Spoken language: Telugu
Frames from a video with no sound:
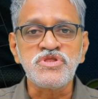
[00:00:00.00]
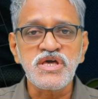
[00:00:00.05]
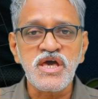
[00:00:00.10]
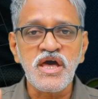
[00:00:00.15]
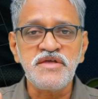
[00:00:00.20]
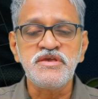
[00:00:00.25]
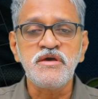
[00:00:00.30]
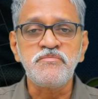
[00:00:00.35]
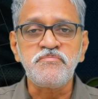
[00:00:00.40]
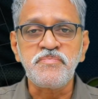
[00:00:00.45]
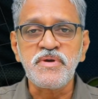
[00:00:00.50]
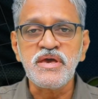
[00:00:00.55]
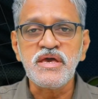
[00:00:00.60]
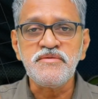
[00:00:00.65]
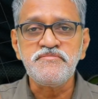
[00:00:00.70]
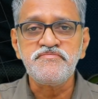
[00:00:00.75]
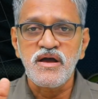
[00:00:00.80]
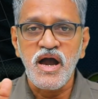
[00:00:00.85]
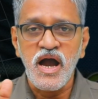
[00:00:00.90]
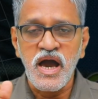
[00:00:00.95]
ఉంది అని చెప్పి
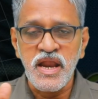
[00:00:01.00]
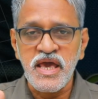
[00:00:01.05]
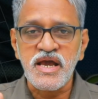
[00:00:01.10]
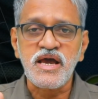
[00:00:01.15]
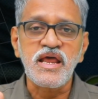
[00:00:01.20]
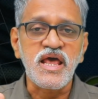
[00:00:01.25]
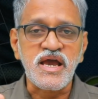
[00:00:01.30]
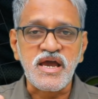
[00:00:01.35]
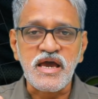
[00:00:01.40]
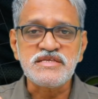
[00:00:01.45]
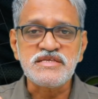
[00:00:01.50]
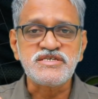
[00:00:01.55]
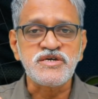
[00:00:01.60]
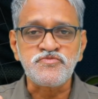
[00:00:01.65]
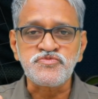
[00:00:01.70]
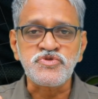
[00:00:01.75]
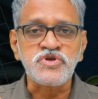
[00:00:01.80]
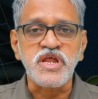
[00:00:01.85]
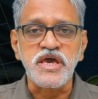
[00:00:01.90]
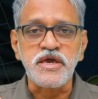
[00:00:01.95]
అనేక లెక్కలు
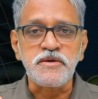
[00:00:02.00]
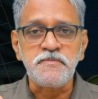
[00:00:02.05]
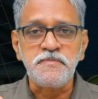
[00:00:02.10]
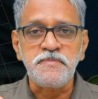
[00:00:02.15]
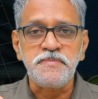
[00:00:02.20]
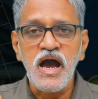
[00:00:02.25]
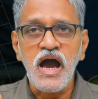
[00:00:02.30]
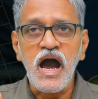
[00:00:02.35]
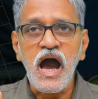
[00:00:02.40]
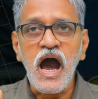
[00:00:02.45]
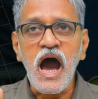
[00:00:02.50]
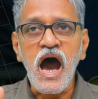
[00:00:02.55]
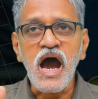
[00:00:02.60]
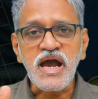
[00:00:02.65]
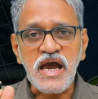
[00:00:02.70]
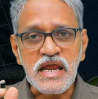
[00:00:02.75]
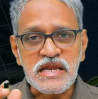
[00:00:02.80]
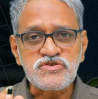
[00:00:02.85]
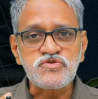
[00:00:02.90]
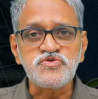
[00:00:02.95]
చెప్తున్నాయి
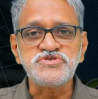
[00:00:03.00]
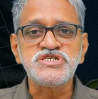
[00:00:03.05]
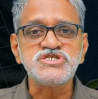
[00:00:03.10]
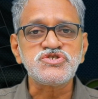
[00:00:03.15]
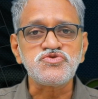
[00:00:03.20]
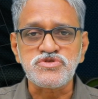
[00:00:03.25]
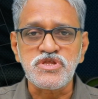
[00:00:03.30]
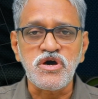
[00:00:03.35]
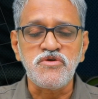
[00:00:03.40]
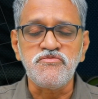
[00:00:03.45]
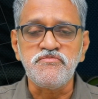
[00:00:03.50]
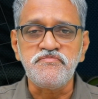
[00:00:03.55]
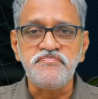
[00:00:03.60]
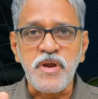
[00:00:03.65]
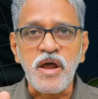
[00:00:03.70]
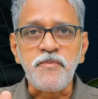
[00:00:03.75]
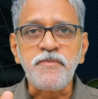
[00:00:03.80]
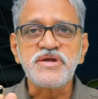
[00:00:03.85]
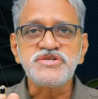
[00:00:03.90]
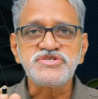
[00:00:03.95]
ఆకలి సూచి చూద్దాం
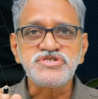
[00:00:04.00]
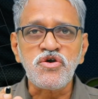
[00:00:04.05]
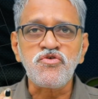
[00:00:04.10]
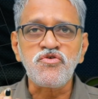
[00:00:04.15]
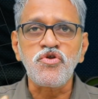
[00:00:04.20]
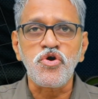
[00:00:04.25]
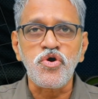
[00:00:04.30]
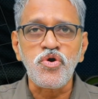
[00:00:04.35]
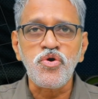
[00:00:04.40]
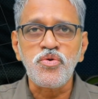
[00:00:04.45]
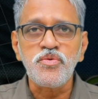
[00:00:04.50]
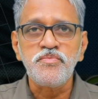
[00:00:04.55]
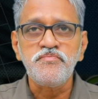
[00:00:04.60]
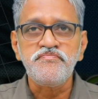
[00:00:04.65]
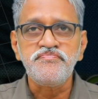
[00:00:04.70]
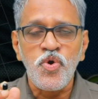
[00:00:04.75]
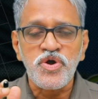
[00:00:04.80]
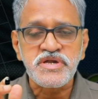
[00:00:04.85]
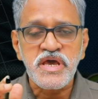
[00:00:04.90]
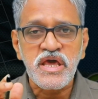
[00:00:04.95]
ప్రపంచంలో
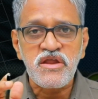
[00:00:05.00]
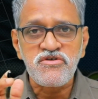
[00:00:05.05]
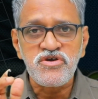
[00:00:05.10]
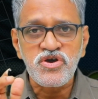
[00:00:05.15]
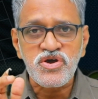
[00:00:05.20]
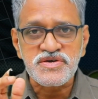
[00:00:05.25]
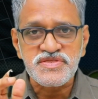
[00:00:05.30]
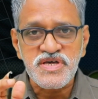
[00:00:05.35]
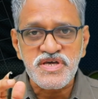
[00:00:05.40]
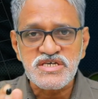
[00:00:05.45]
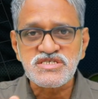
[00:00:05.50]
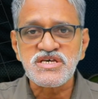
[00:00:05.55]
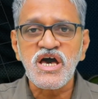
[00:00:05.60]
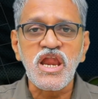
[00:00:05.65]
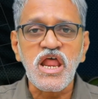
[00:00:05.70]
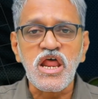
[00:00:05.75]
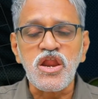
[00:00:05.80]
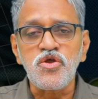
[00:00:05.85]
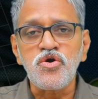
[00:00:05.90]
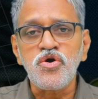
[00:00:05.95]
నూట ఇరవై ఒక్క
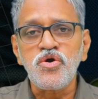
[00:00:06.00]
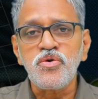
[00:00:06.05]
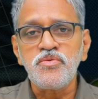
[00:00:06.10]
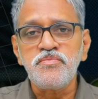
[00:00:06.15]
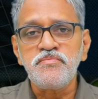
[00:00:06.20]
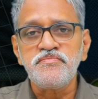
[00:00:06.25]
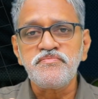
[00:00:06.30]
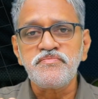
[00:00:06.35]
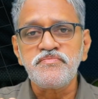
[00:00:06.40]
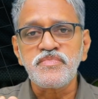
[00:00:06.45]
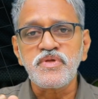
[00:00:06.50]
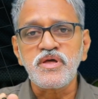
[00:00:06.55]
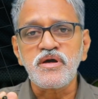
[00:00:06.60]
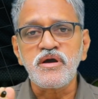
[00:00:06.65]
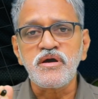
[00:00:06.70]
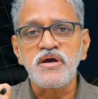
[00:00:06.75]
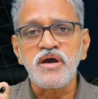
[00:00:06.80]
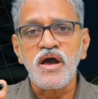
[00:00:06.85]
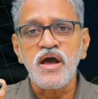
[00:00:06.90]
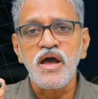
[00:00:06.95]
దేశాలలో
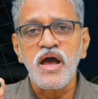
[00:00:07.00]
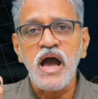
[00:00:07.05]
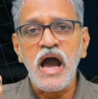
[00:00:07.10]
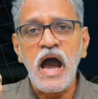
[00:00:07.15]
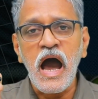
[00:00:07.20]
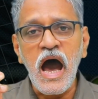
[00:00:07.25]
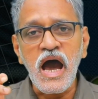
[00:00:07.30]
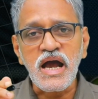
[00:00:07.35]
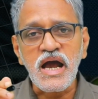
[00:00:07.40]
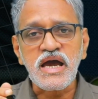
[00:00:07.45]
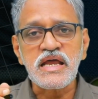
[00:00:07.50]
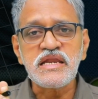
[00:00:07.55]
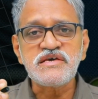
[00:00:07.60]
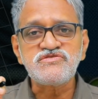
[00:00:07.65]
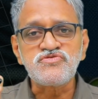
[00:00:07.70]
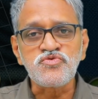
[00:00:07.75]
ఆకలి